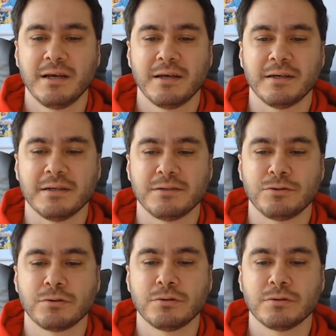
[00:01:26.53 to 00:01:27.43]
E,
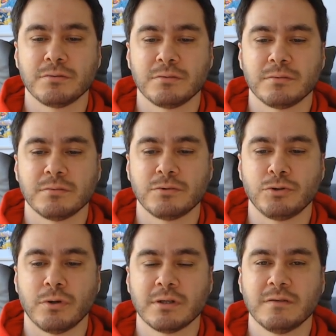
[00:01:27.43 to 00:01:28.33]
çünkü
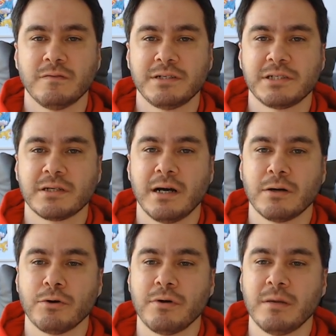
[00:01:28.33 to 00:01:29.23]
Jordan ve
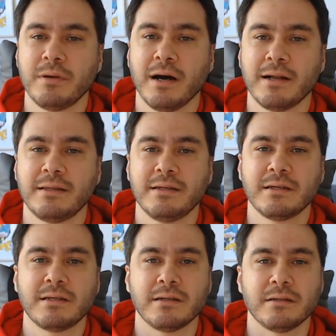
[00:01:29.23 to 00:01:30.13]
Chicago öyle bir haldeydi
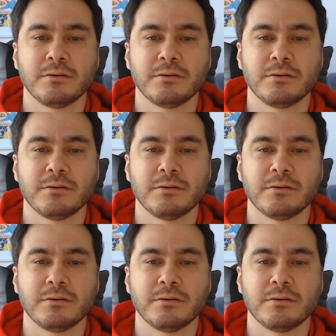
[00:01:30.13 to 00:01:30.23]
ki